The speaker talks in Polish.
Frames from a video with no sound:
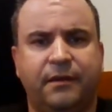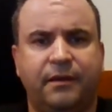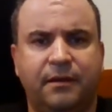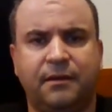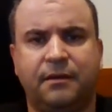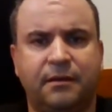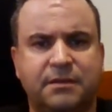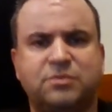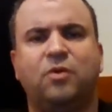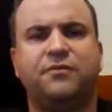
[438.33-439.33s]
E,
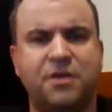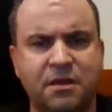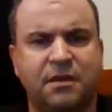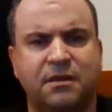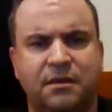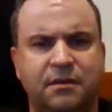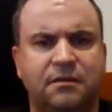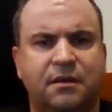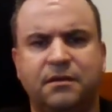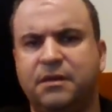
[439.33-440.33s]
słowniki
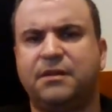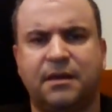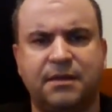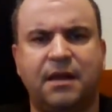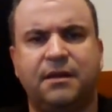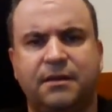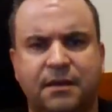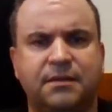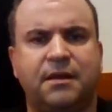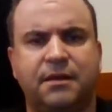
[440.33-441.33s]
i tak dalej, i
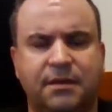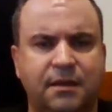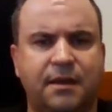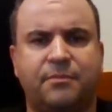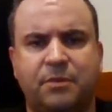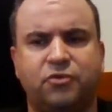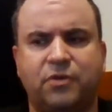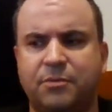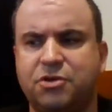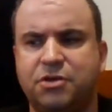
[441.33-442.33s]
tak dalej, i tak dalej. Ja mam tu
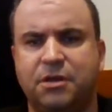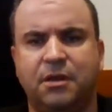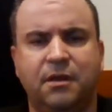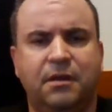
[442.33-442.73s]
na myśli